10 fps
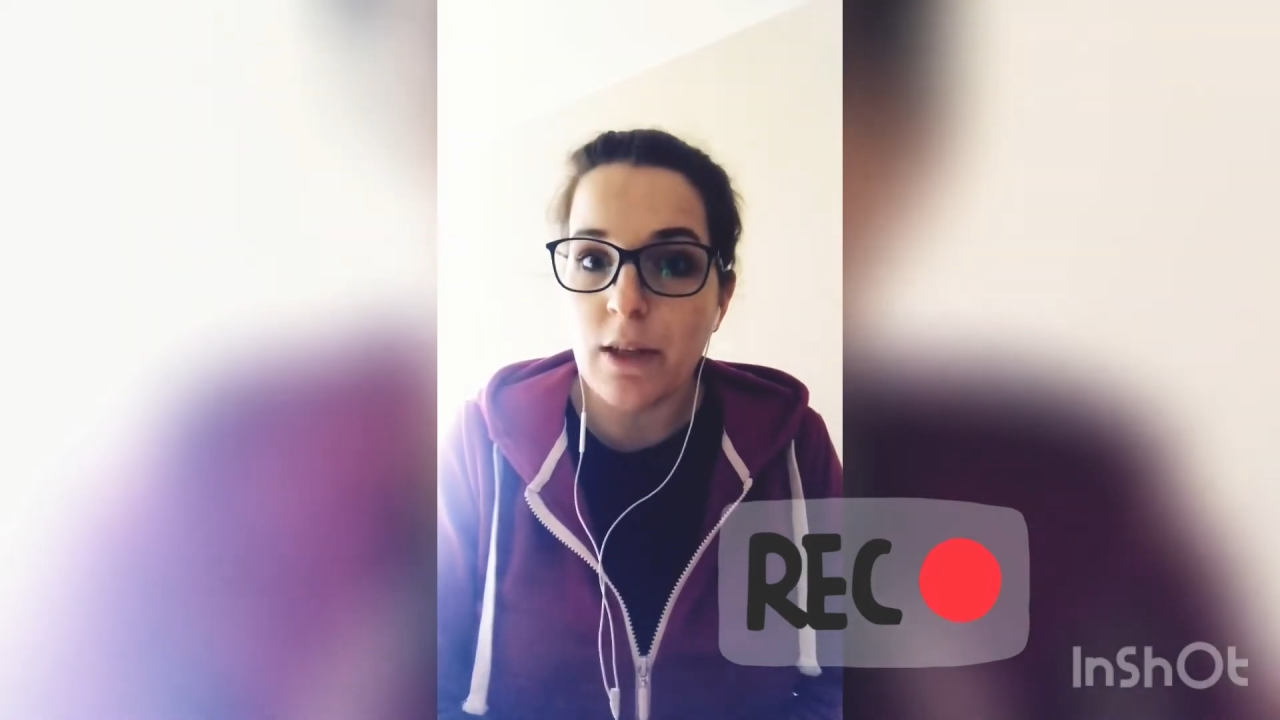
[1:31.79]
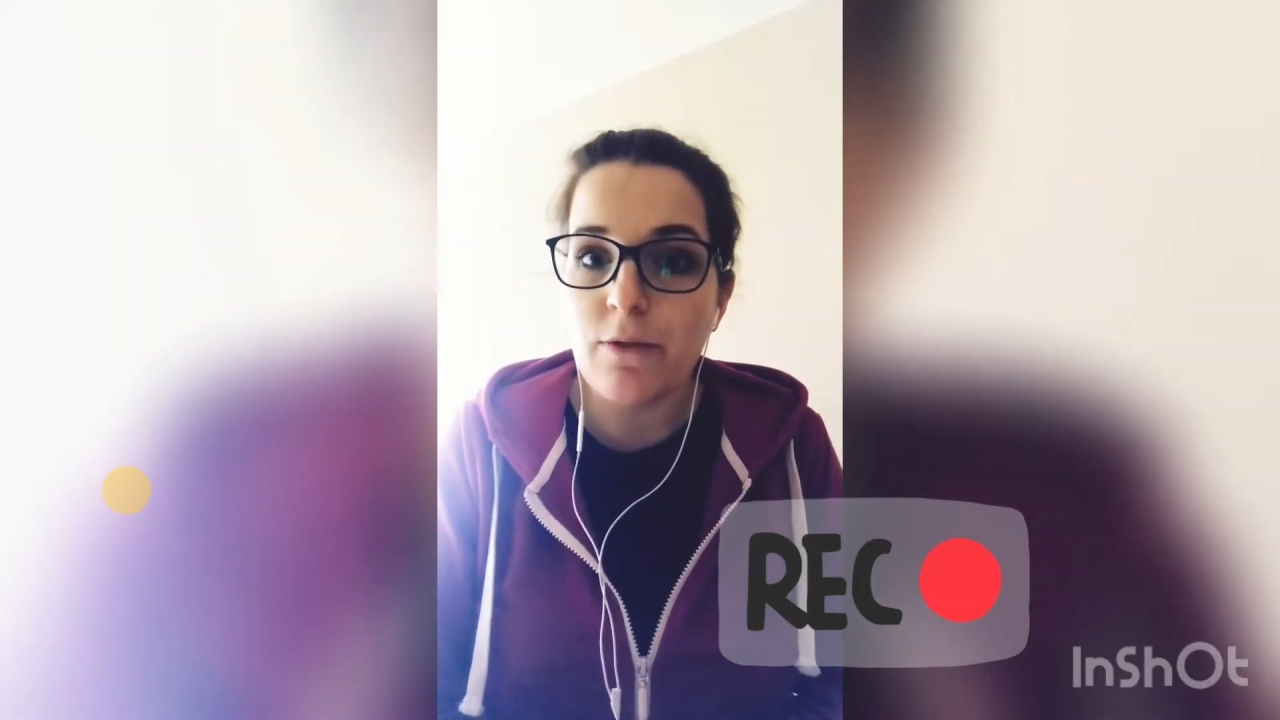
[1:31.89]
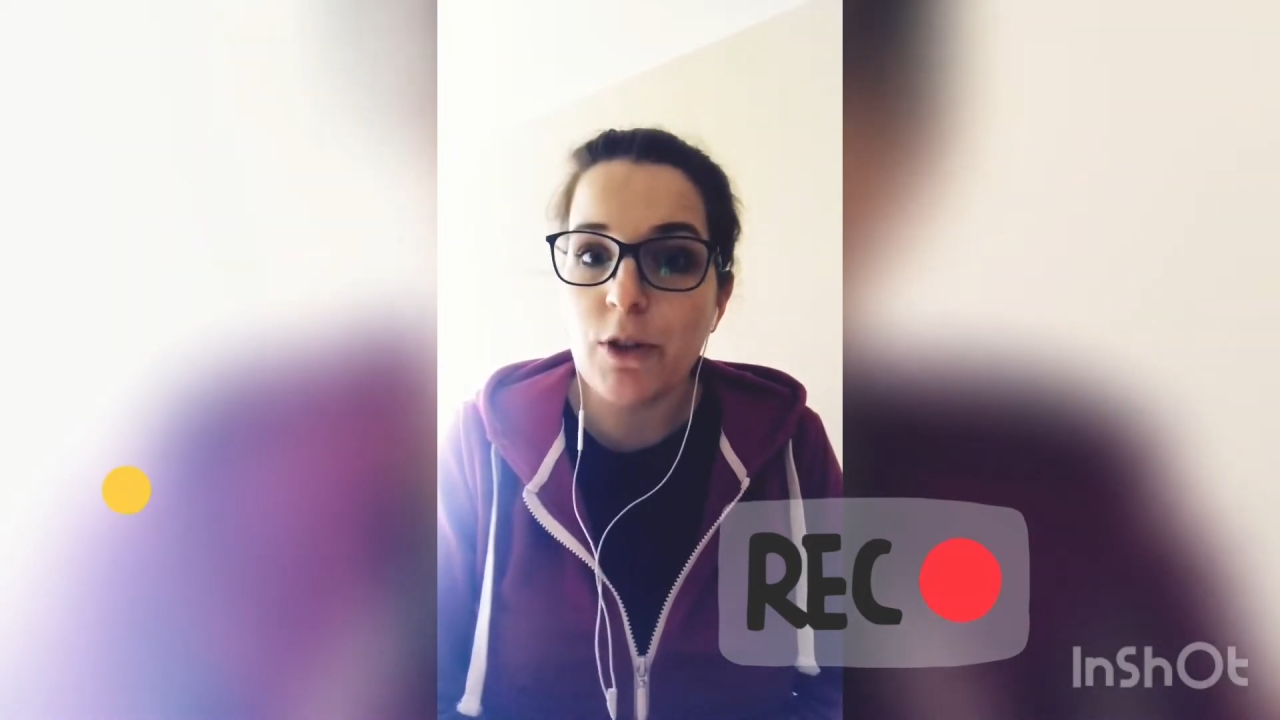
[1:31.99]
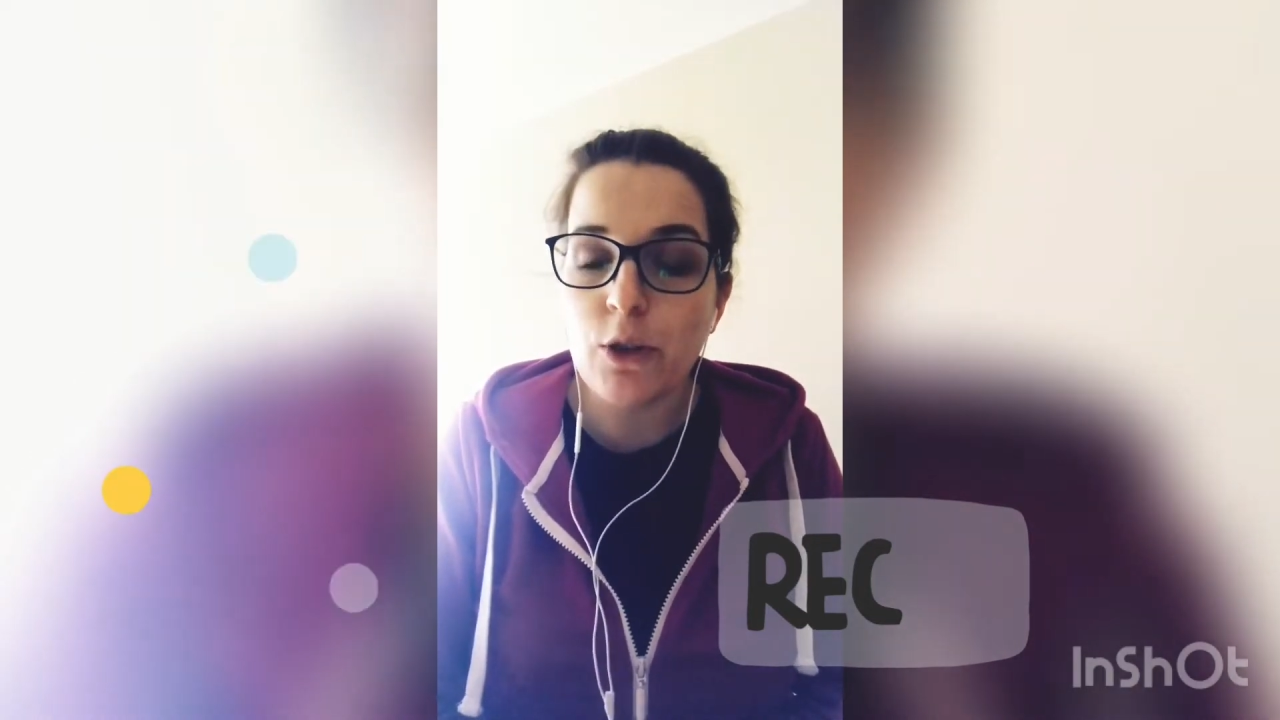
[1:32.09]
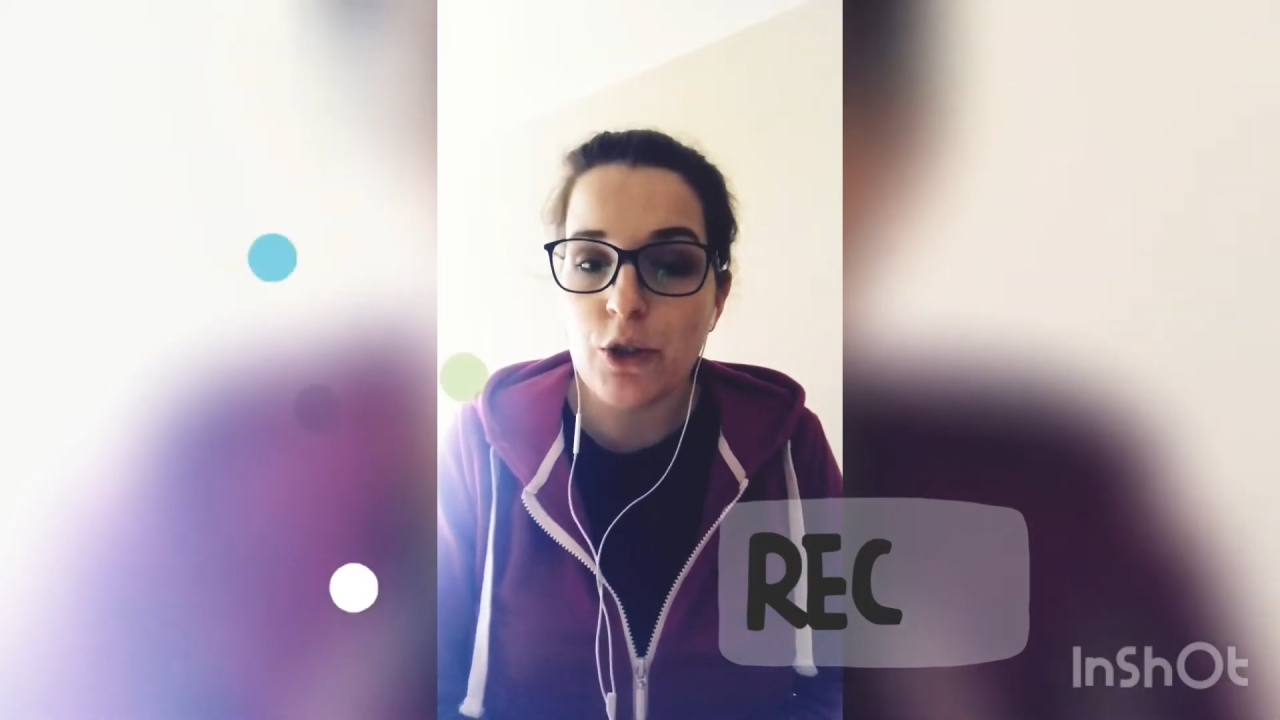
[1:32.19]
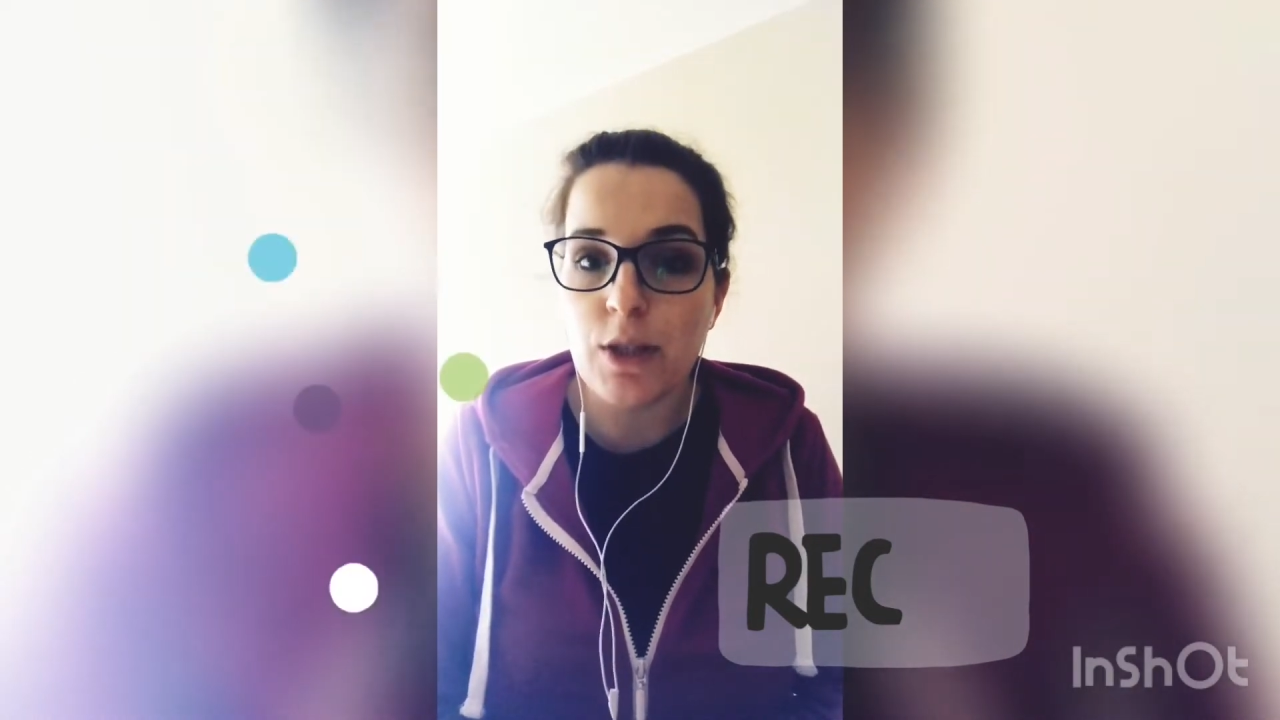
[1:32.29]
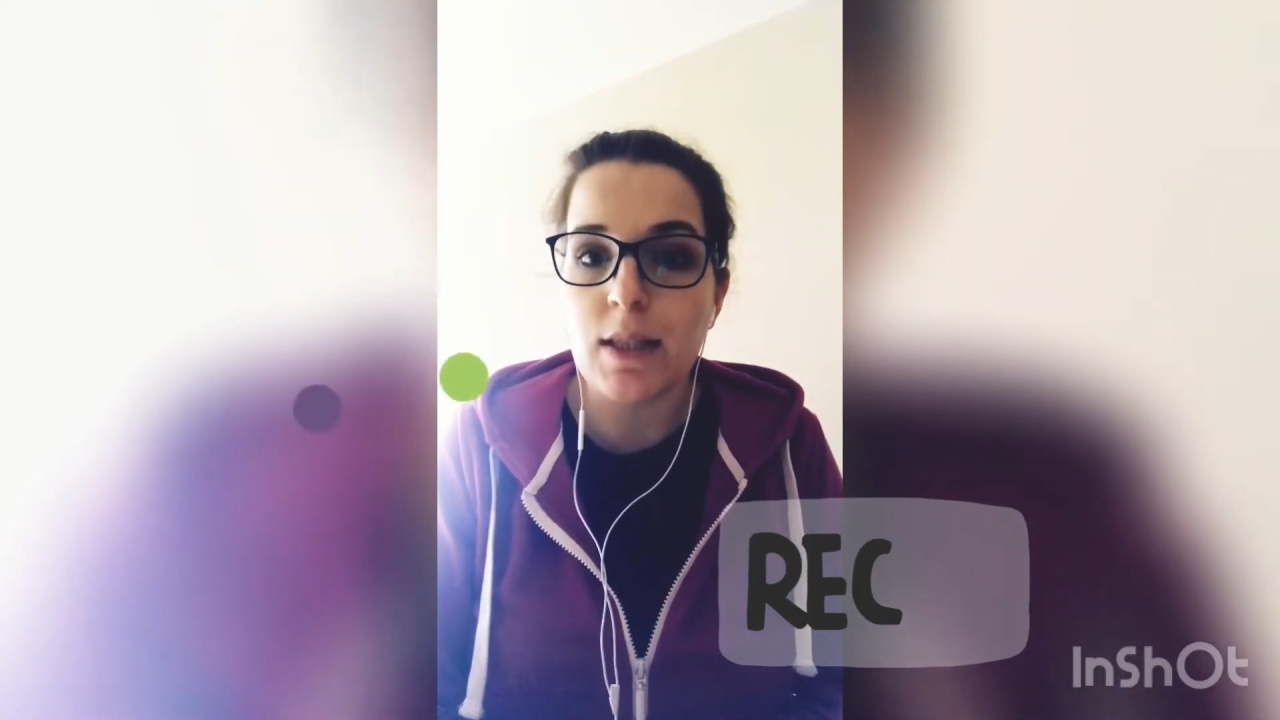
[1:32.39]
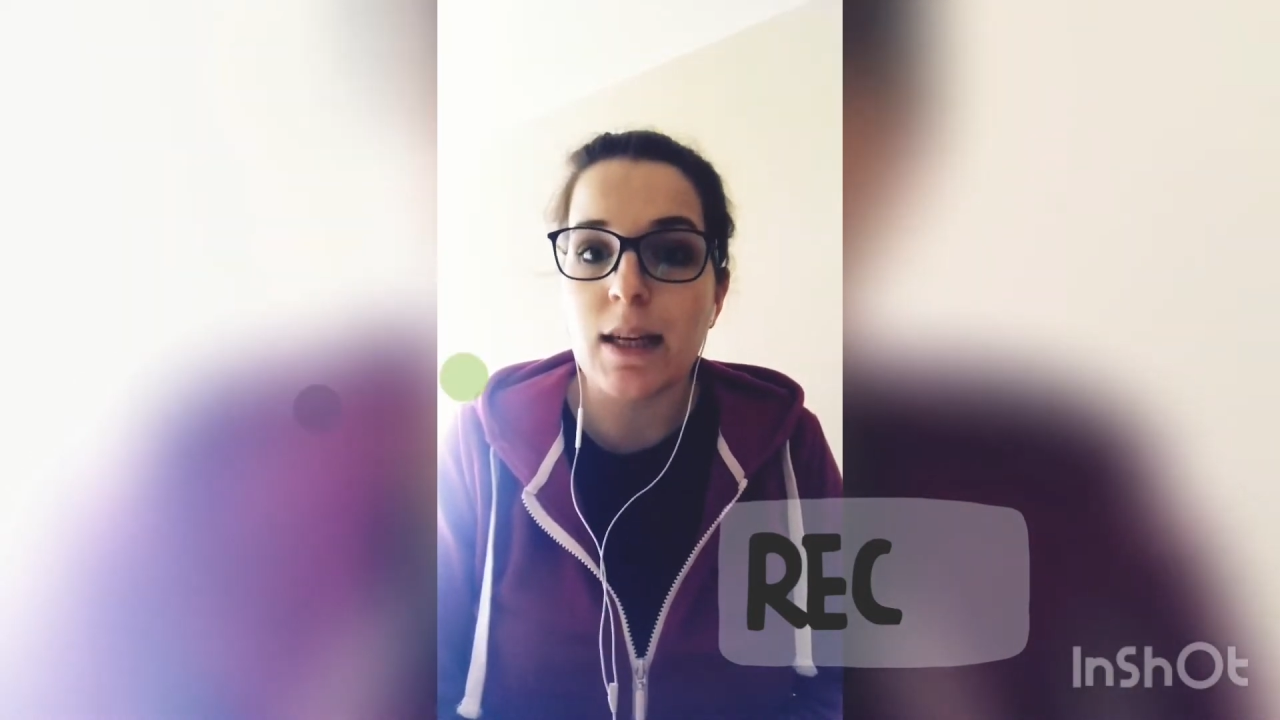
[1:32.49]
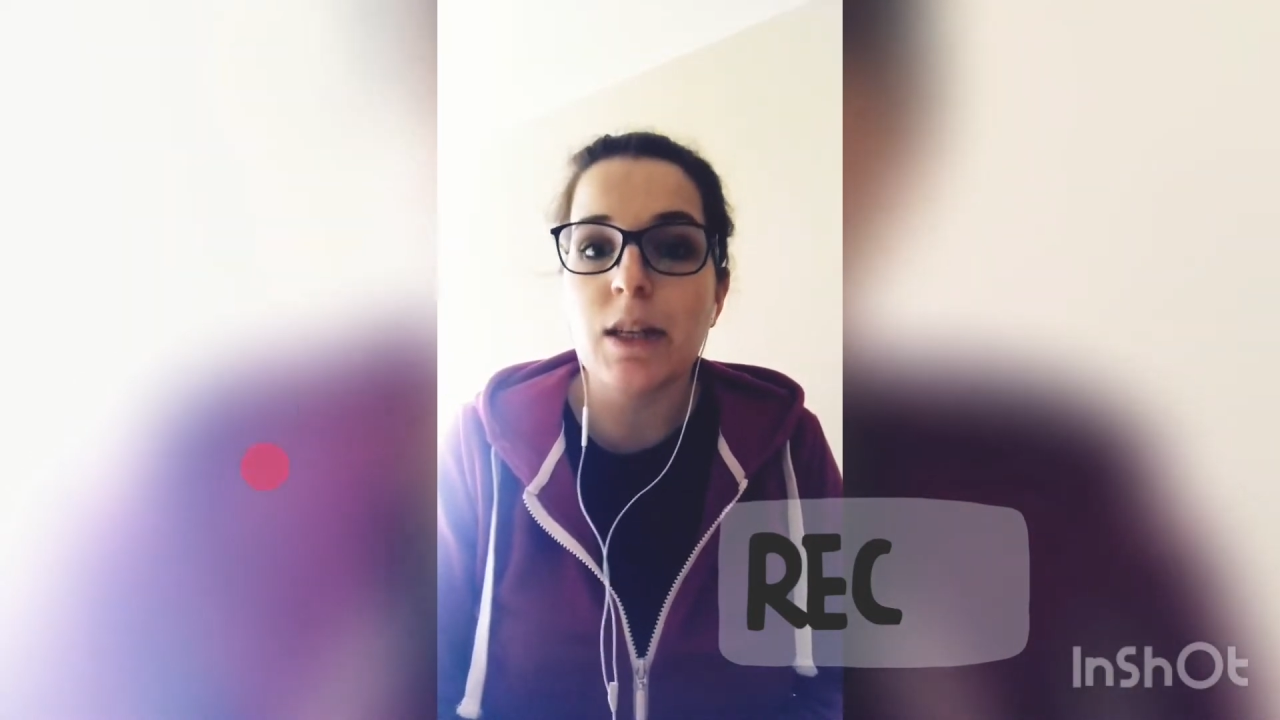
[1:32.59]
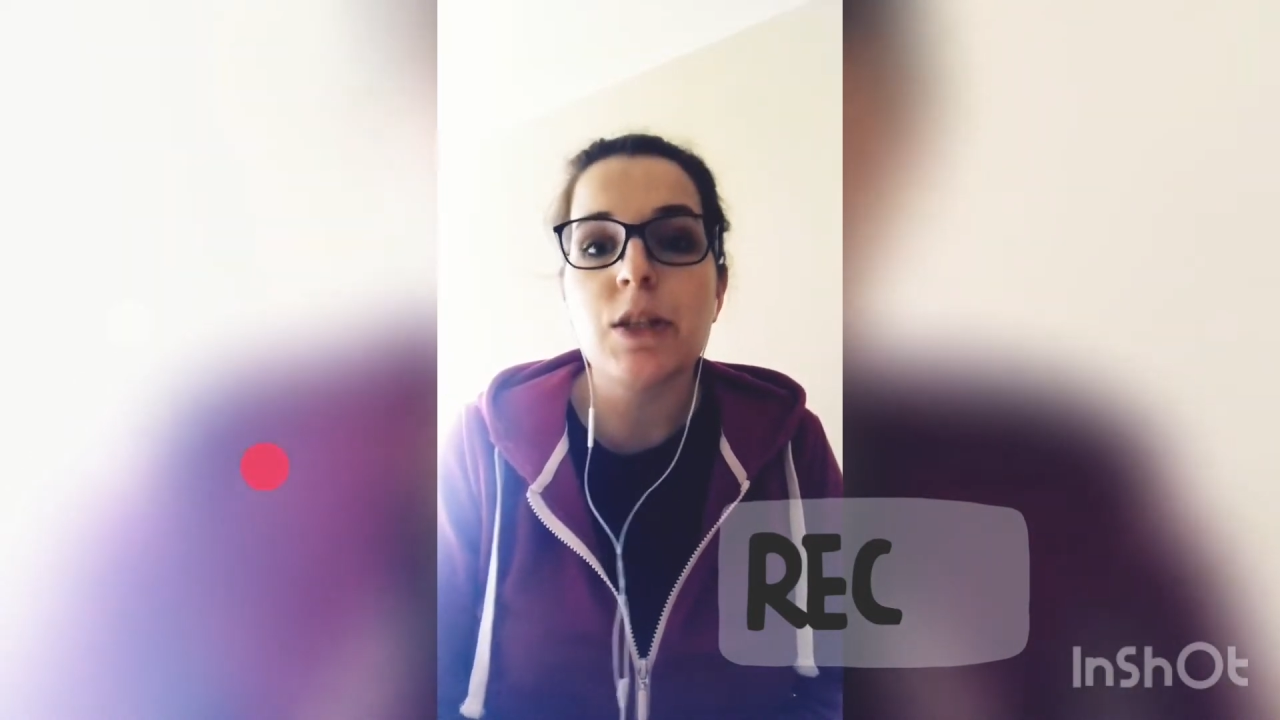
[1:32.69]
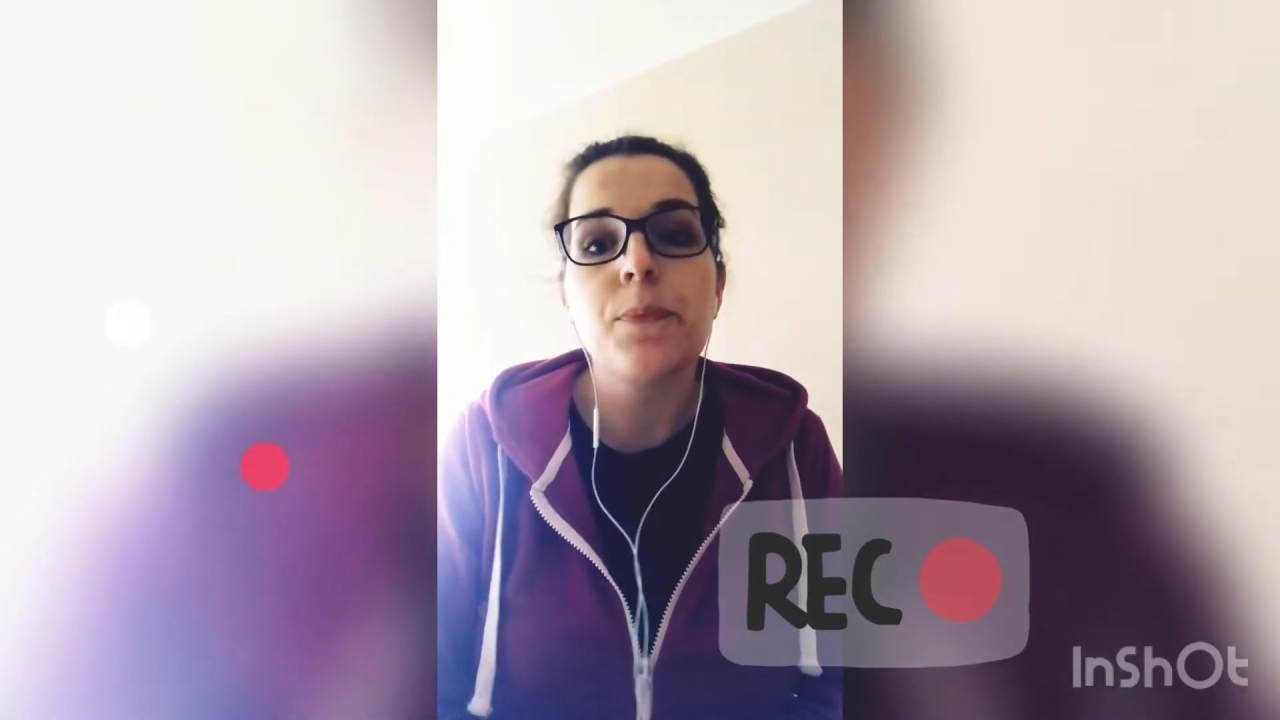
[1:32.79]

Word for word: wykorzystać